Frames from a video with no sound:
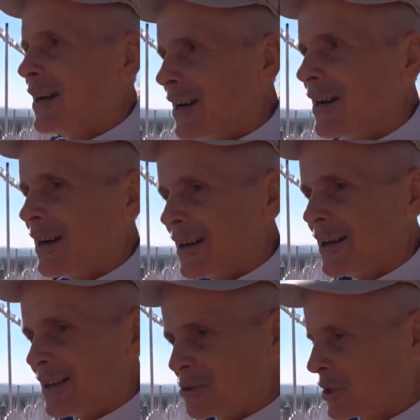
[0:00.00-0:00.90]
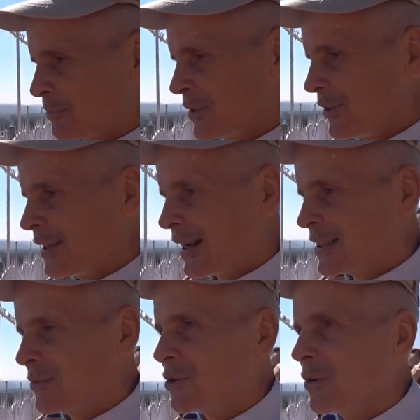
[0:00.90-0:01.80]
тоже по
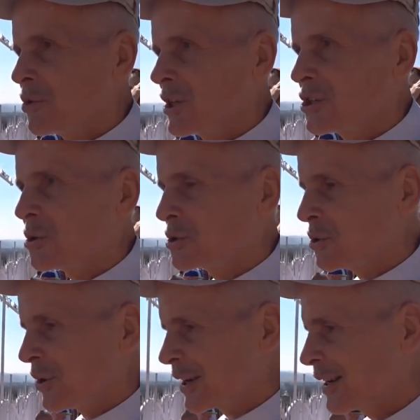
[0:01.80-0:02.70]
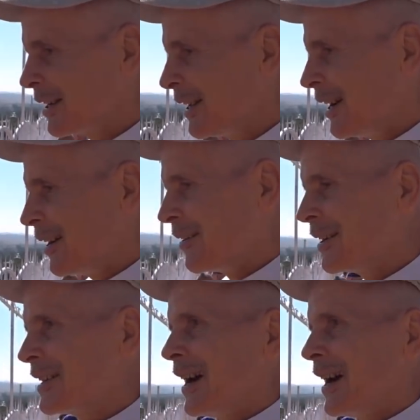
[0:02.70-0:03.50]
12. Вот вам уже 140. Вот.